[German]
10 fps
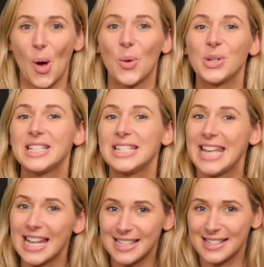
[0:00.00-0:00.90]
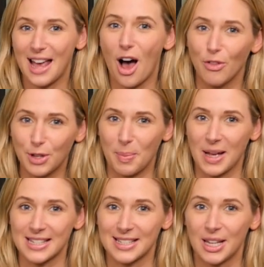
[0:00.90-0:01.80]
Und jetzt
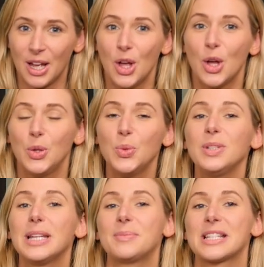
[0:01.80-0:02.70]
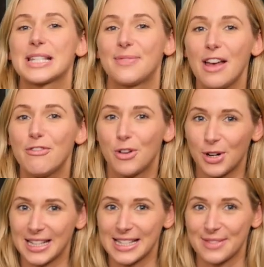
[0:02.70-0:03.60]
aufgepasst! Nun gibt es zwei
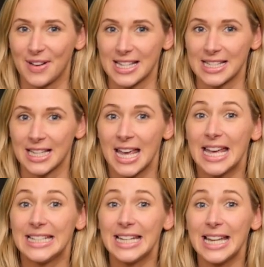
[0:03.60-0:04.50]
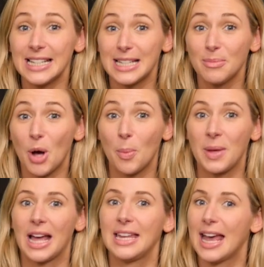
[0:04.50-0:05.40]
Vorgehensweisen, je nachdem, ob
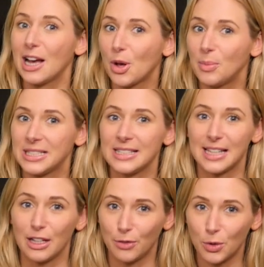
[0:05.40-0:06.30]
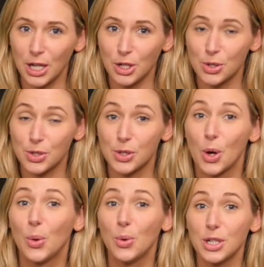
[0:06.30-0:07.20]
ihr einen herkömmlichen Telefonanschluss
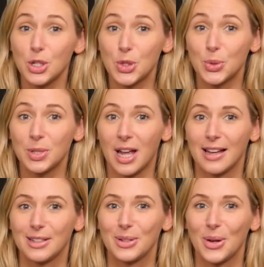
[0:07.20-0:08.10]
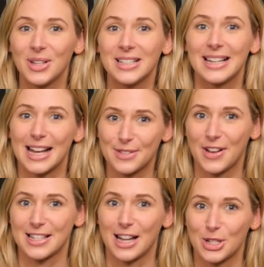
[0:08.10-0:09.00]
oder schon einen neuen
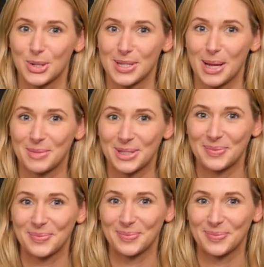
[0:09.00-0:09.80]
Glasfaseranschluss habt.